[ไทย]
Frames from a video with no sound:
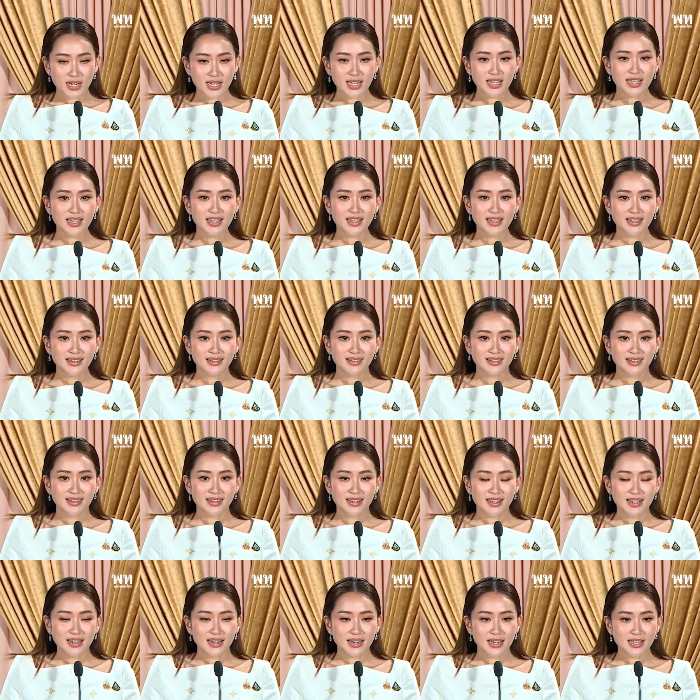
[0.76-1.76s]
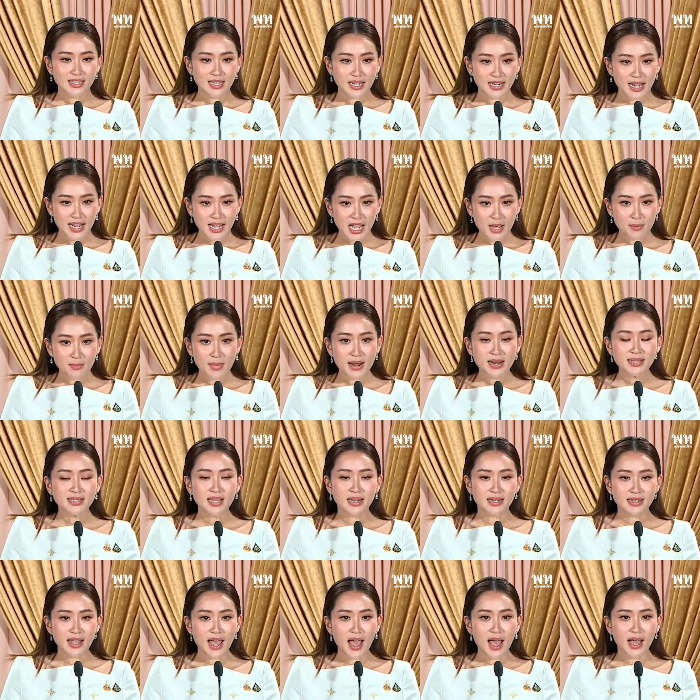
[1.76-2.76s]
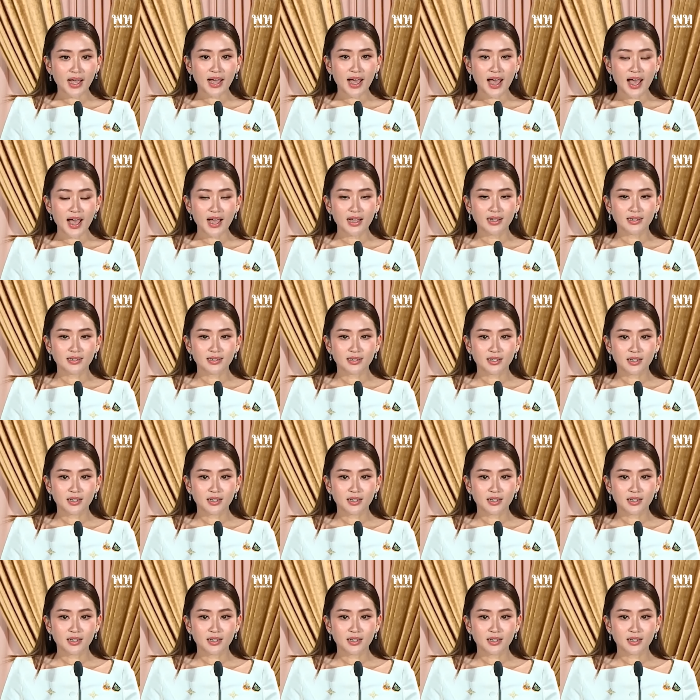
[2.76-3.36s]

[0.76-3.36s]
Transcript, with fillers: วันนี้ดิฉันให้คำมั่นสัญญาค่ะ